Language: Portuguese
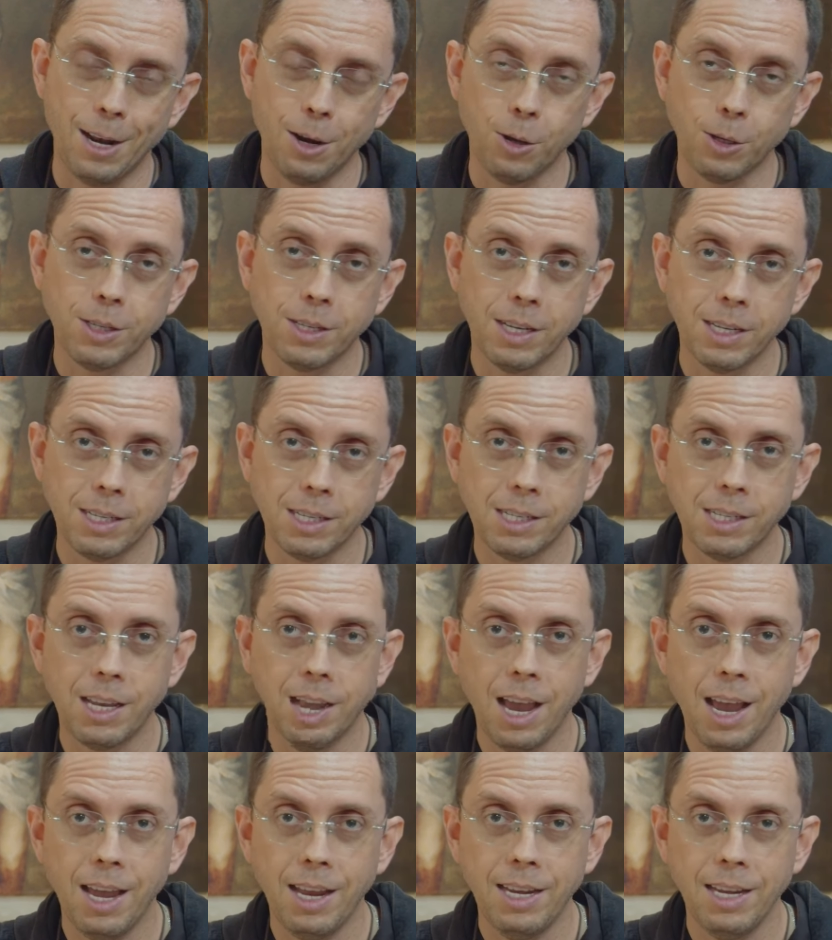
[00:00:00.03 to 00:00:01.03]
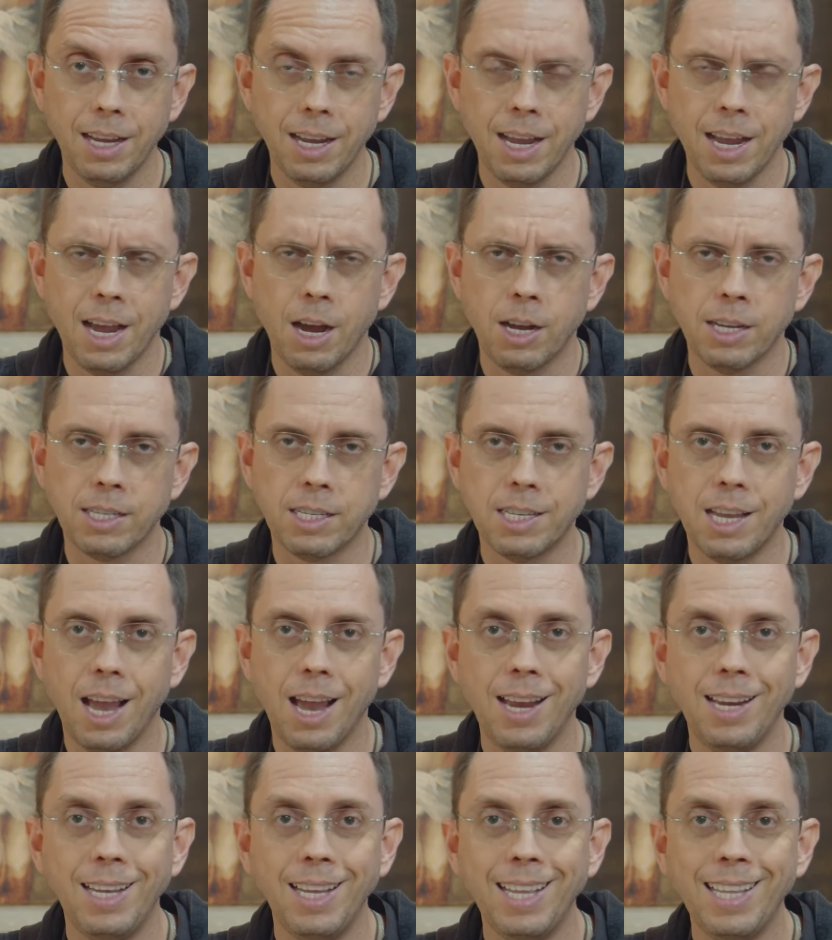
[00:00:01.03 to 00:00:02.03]
nossa série,
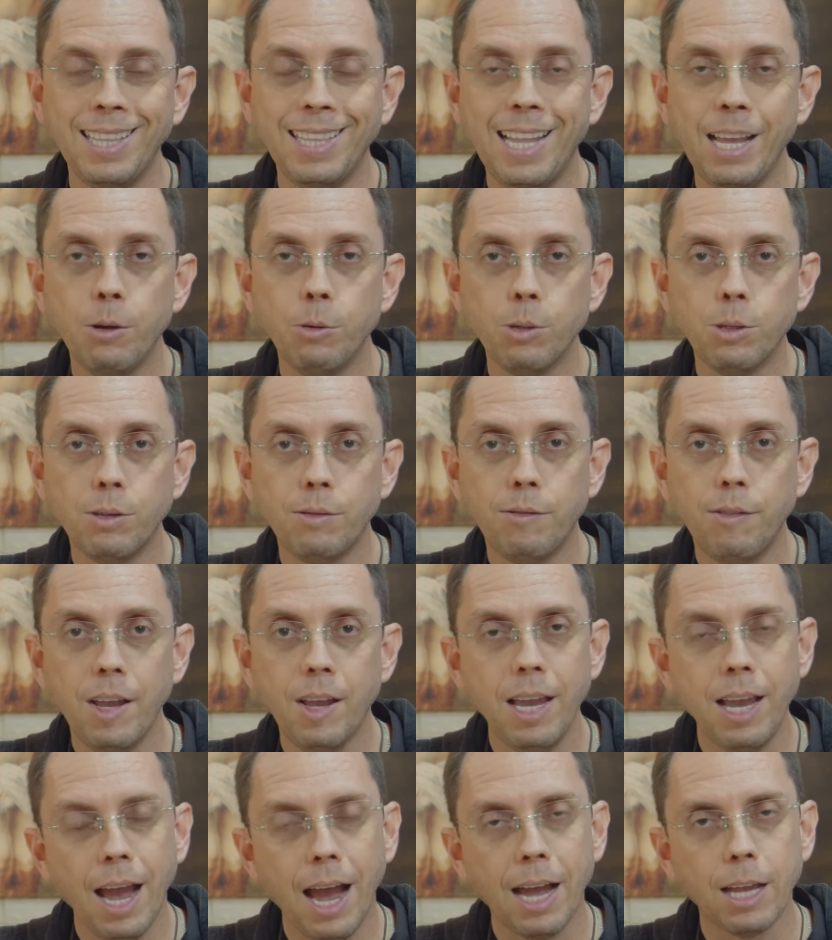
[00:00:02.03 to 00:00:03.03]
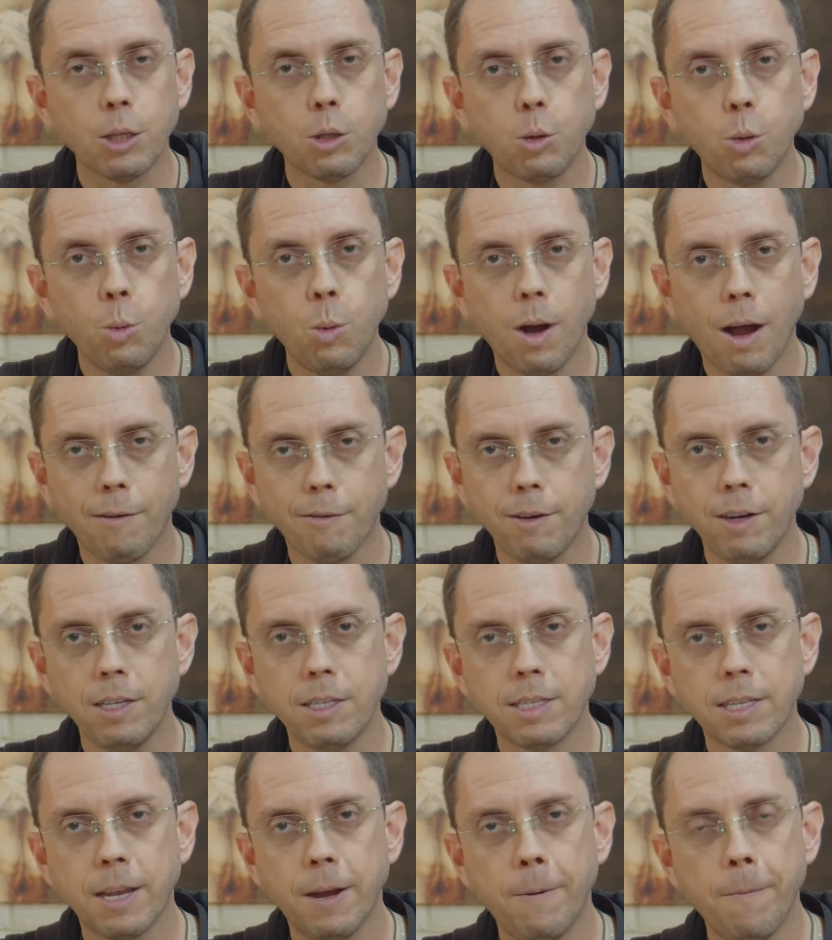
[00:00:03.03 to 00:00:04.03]
série Deus vê a tua
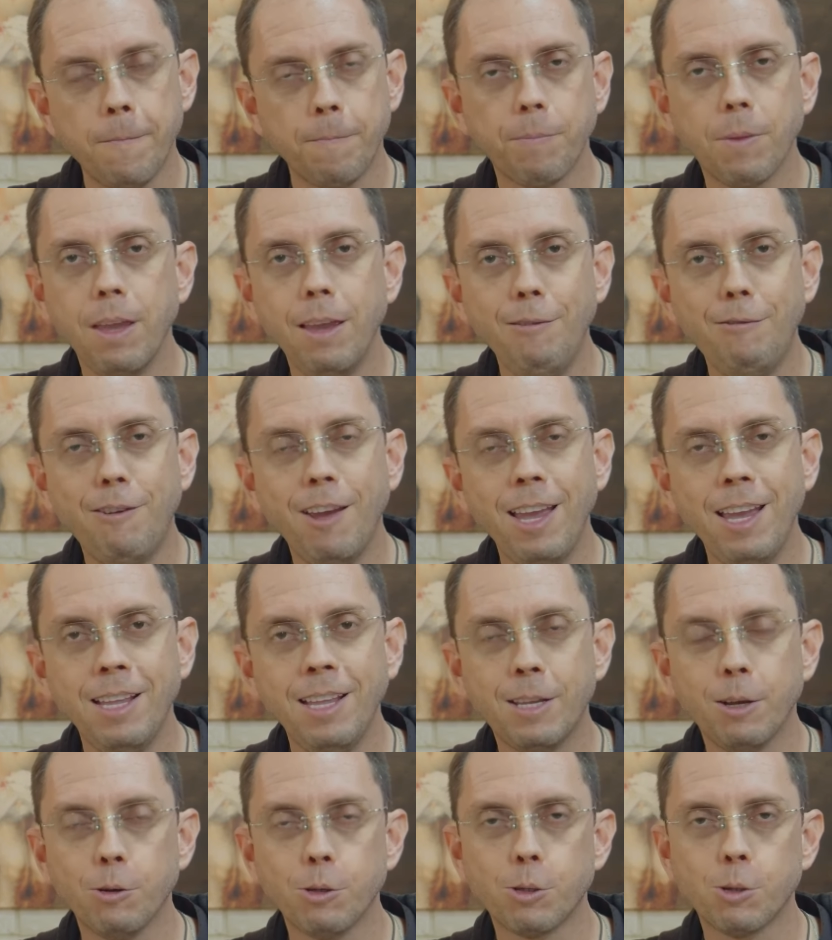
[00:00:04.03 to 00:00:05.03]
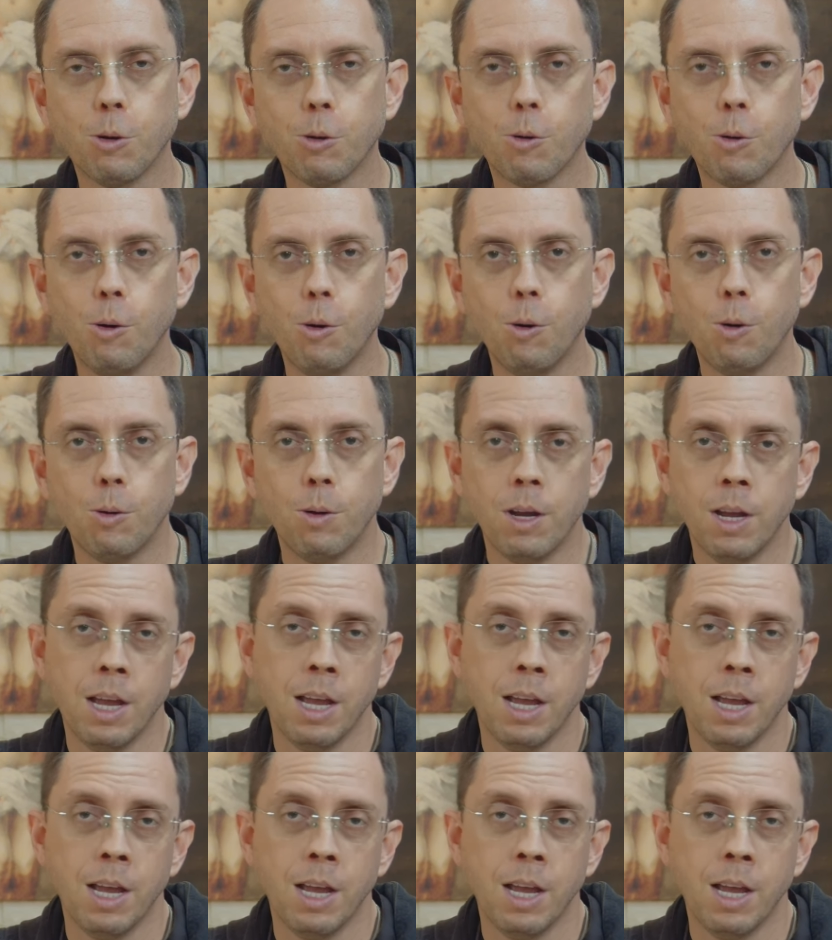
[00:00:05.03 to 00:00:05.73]
aflição e vem em teu socorro.